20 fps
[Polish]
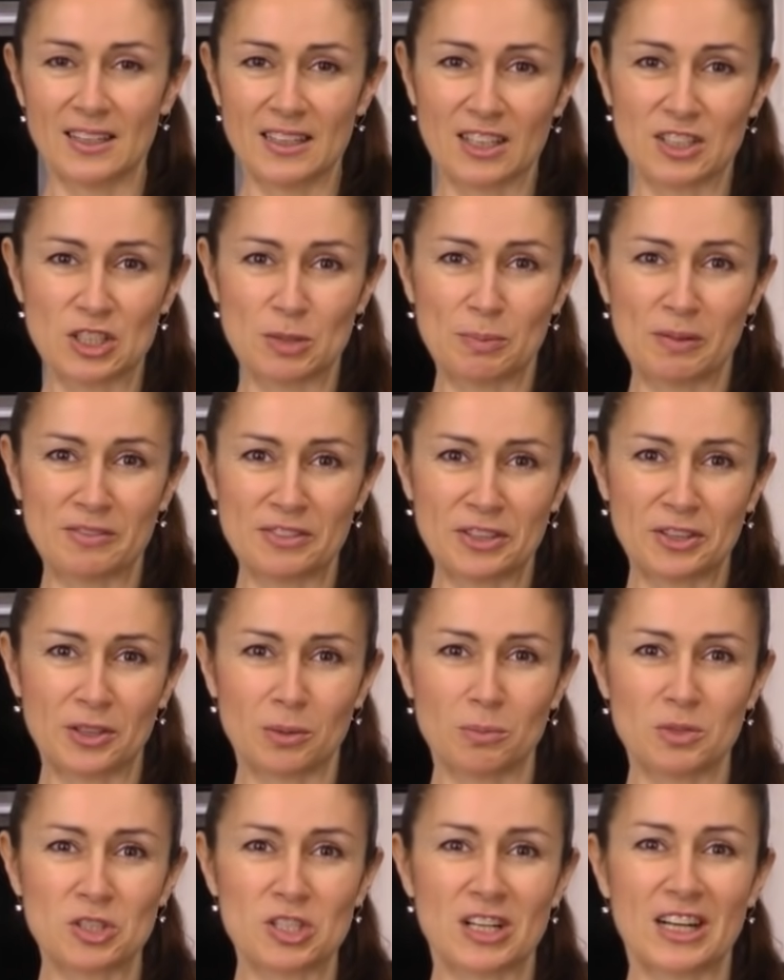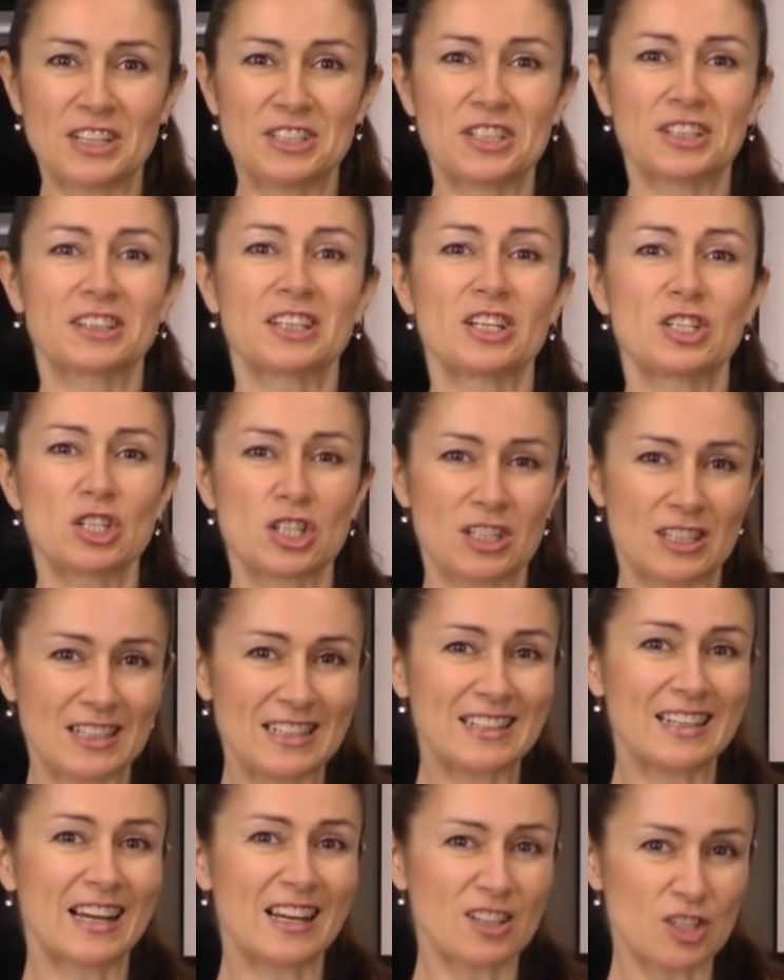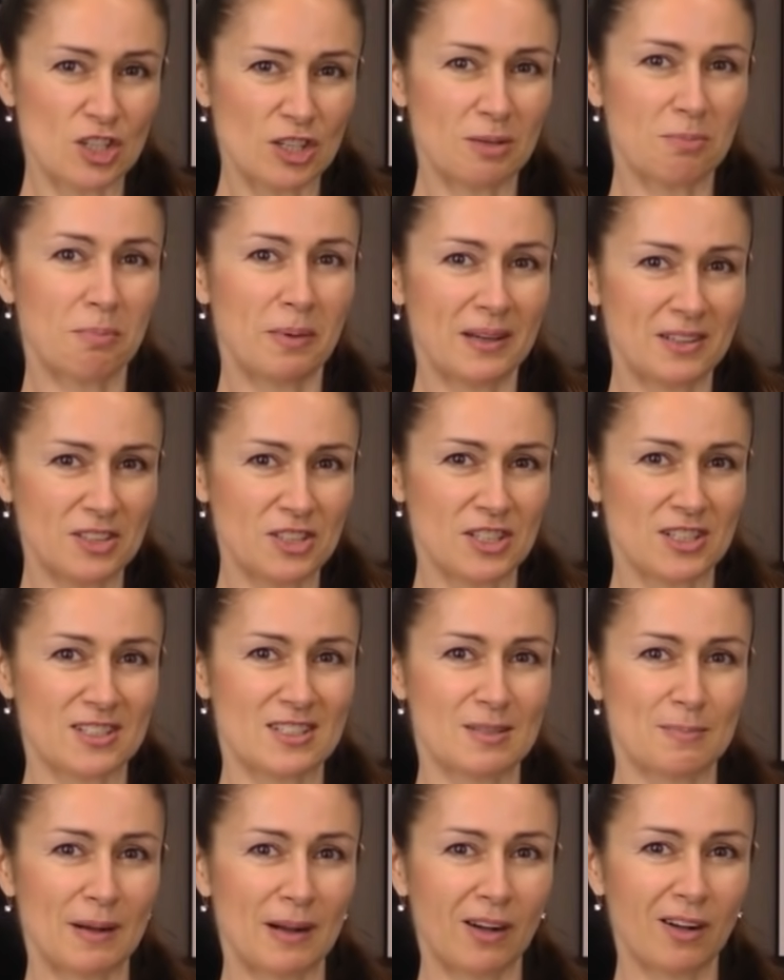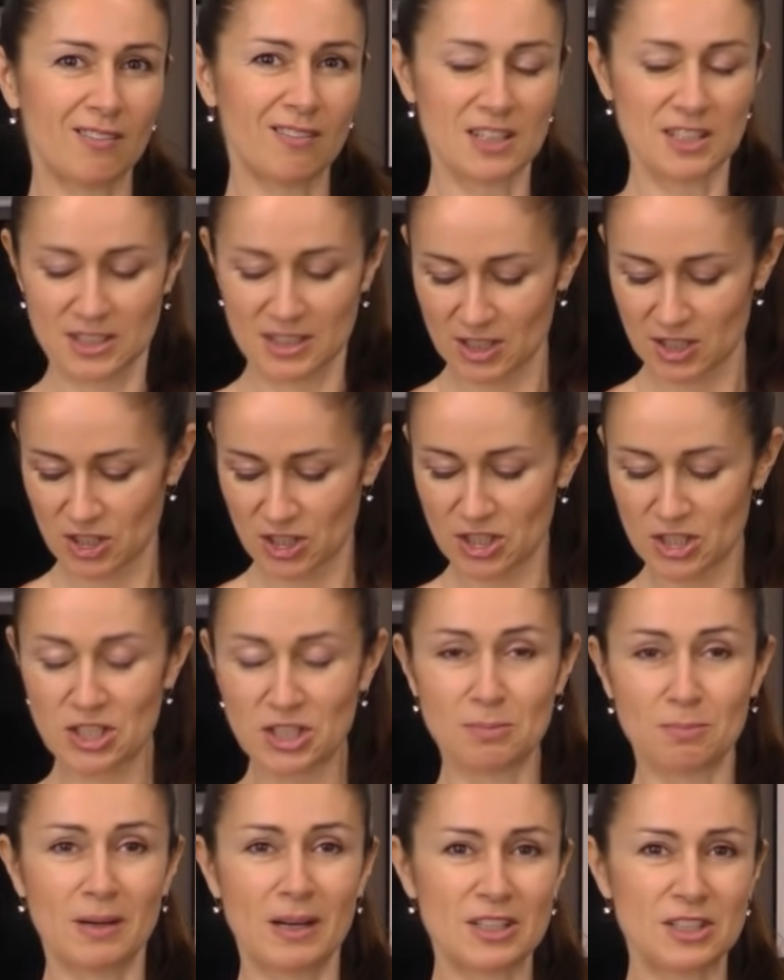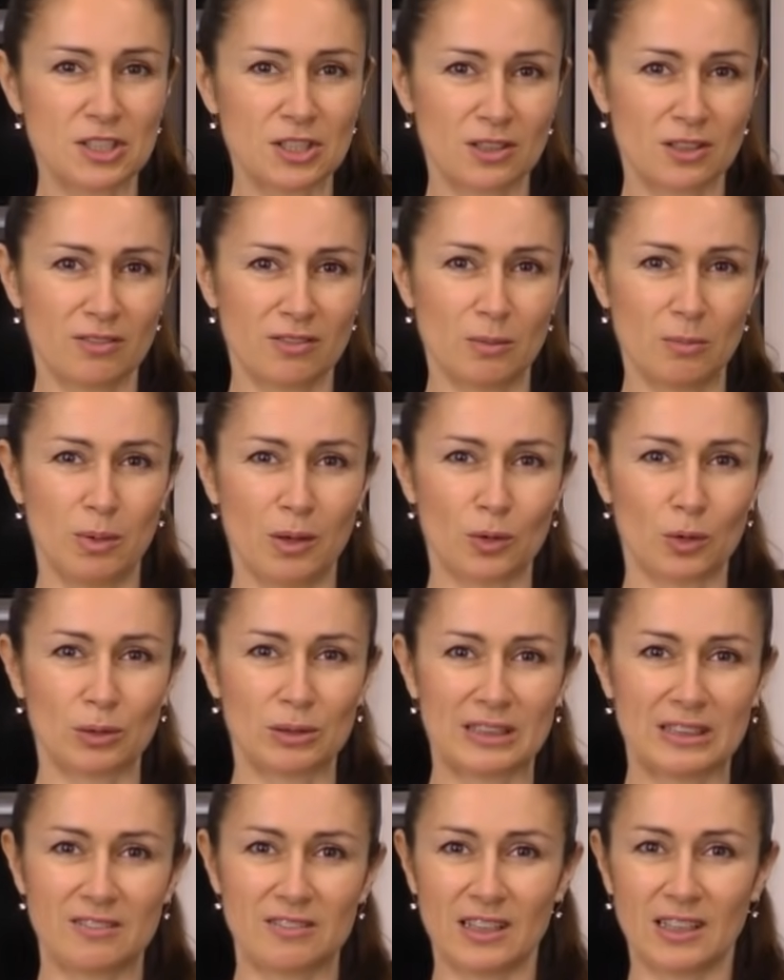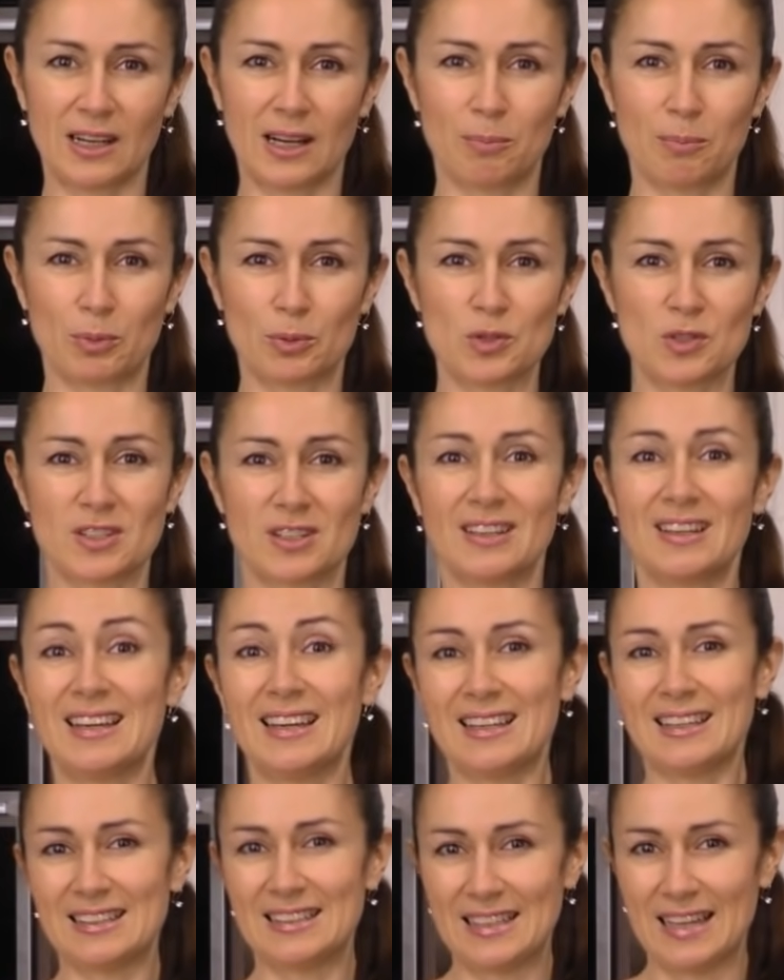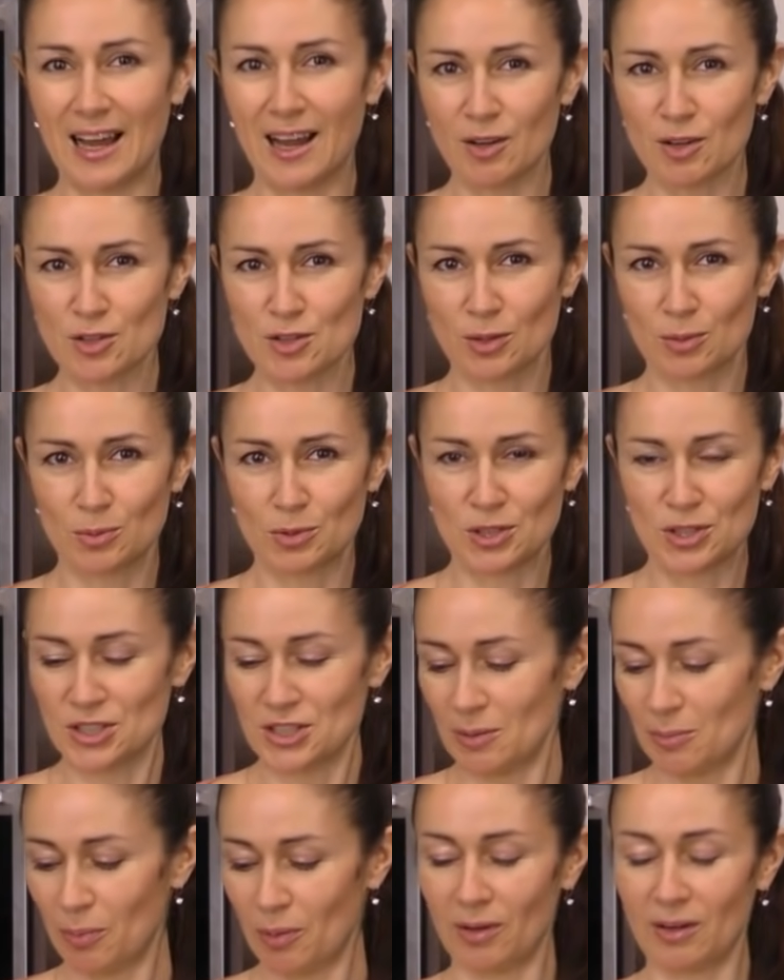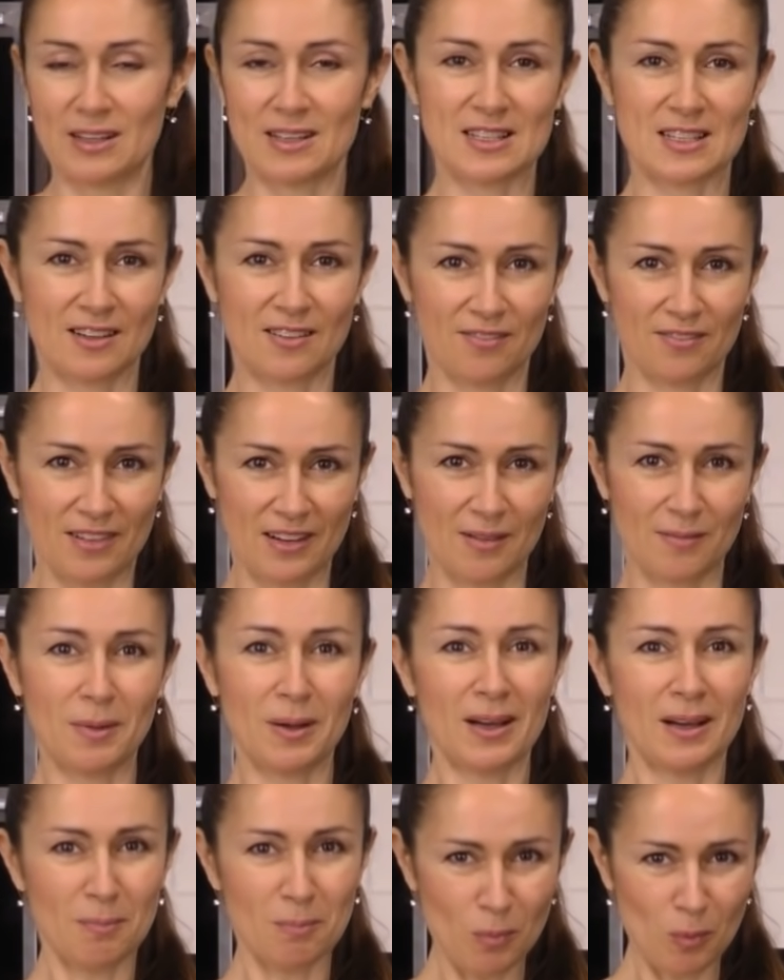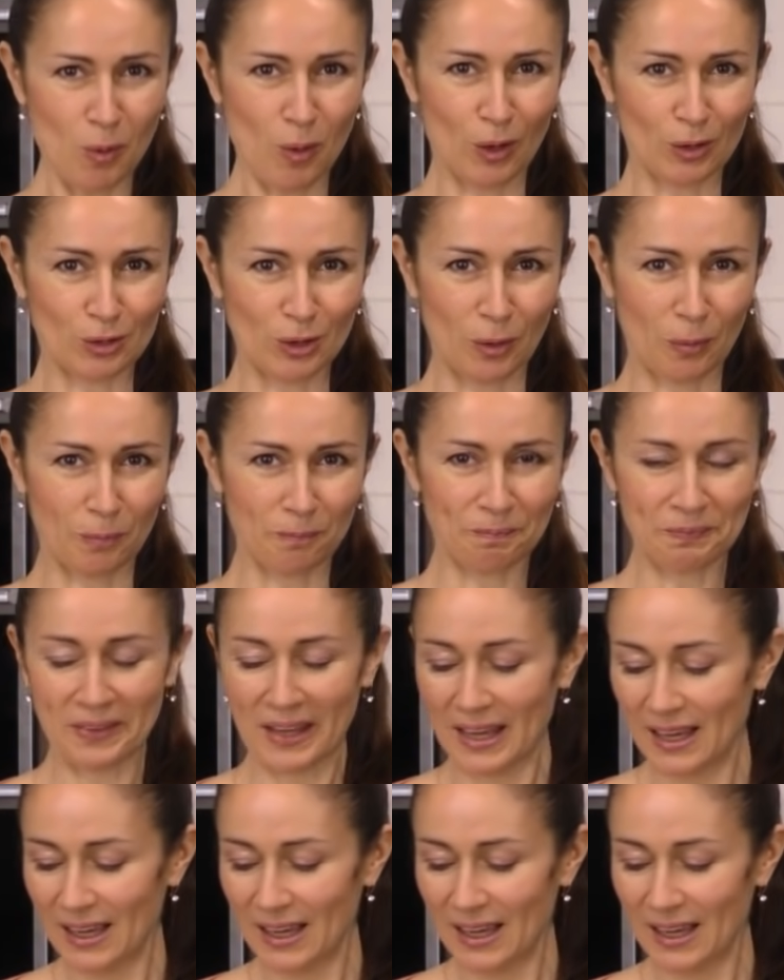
Jak się pewnie domyślacie, też inaczej będzie smakować, także jeśli macie do wyboru te dwie kapusty, ja osobiście polecam Wam młodą.